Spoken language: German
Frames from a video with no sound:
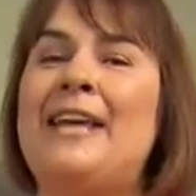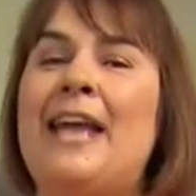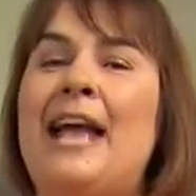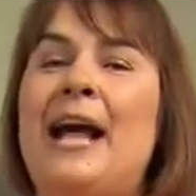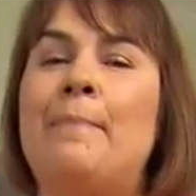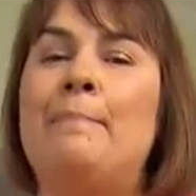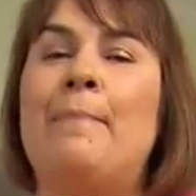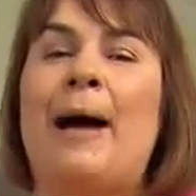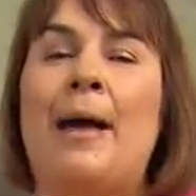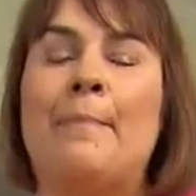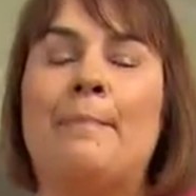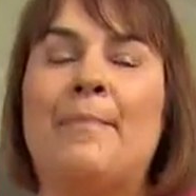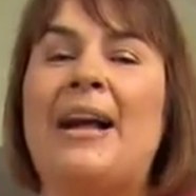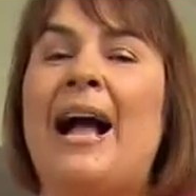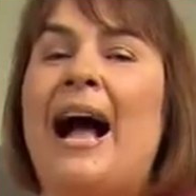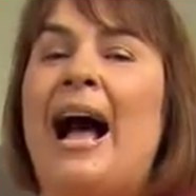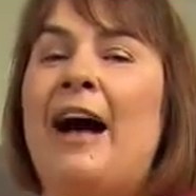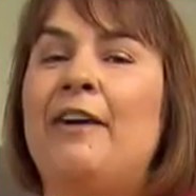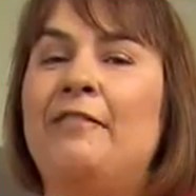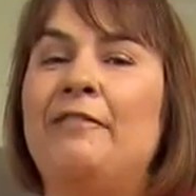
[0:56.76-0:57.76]
er beim
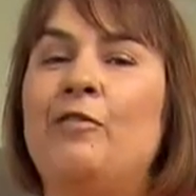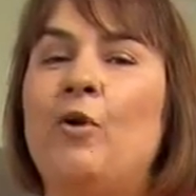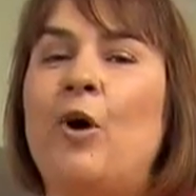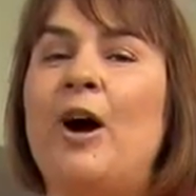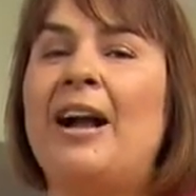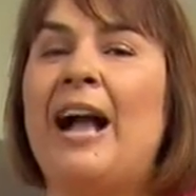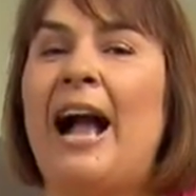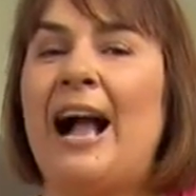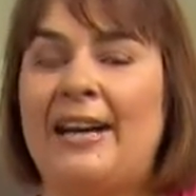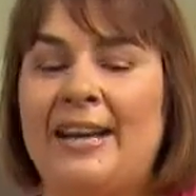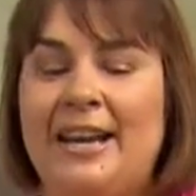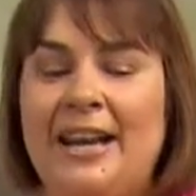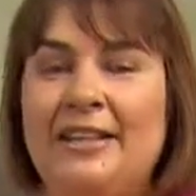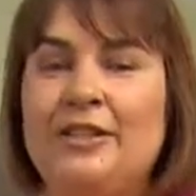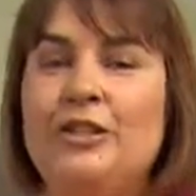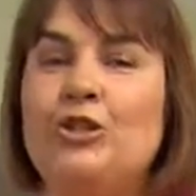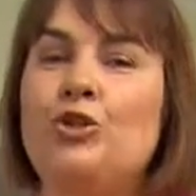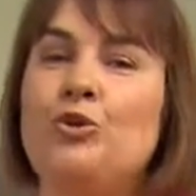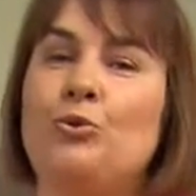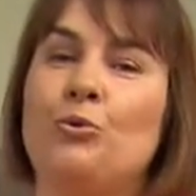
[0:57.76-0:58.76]
Garvorgang die
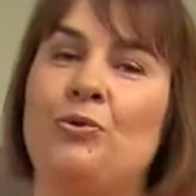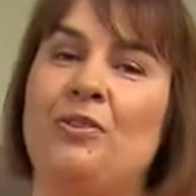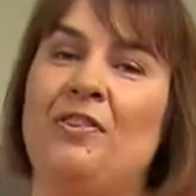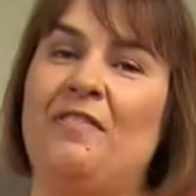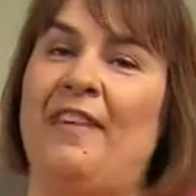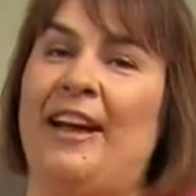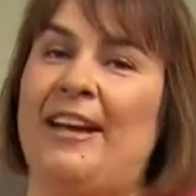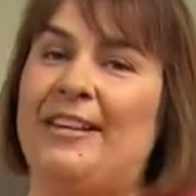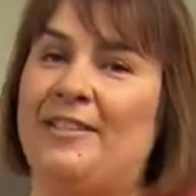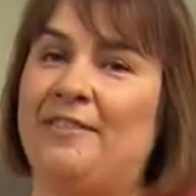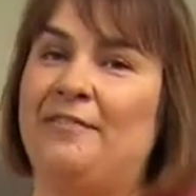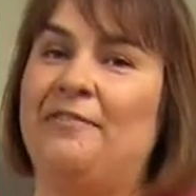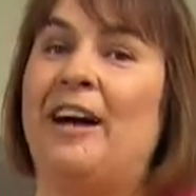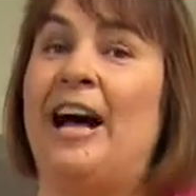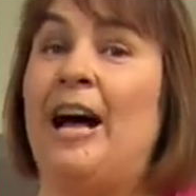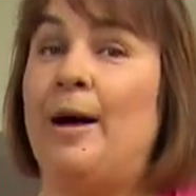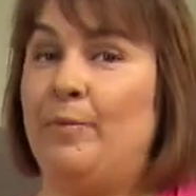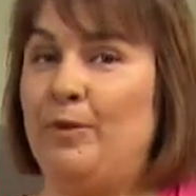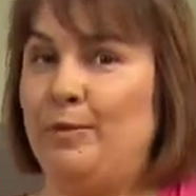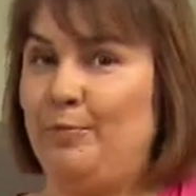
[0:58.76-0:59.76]
schöne weiße
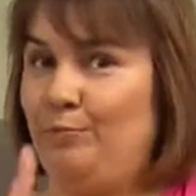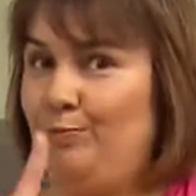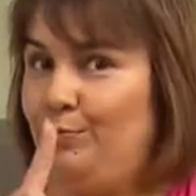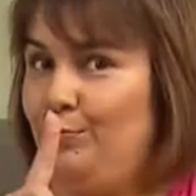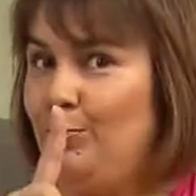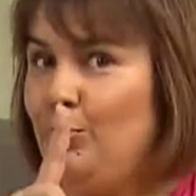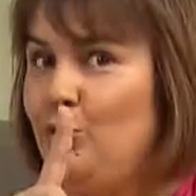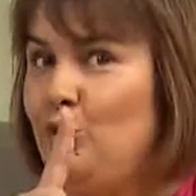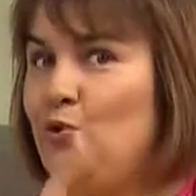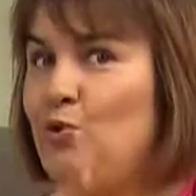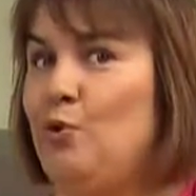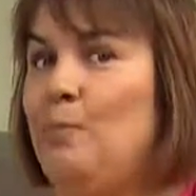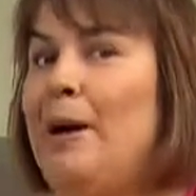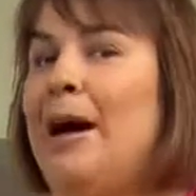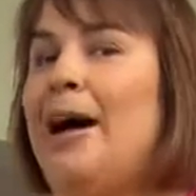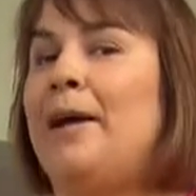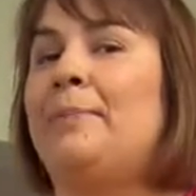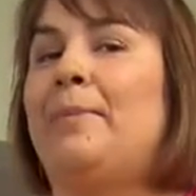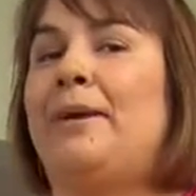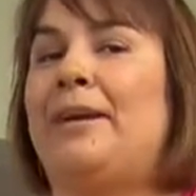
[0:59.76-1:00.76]
Farbe. So
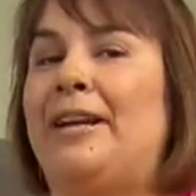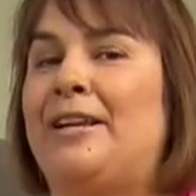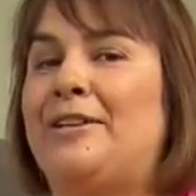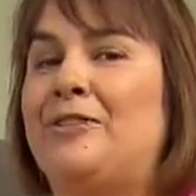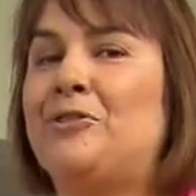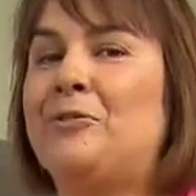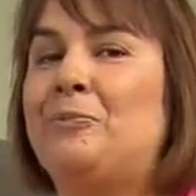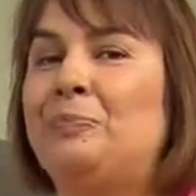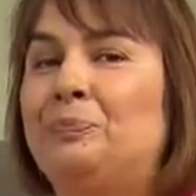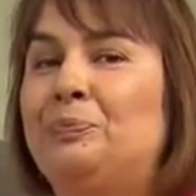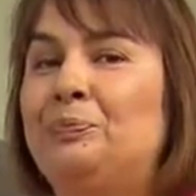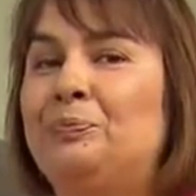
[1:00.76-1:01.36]
macht man das.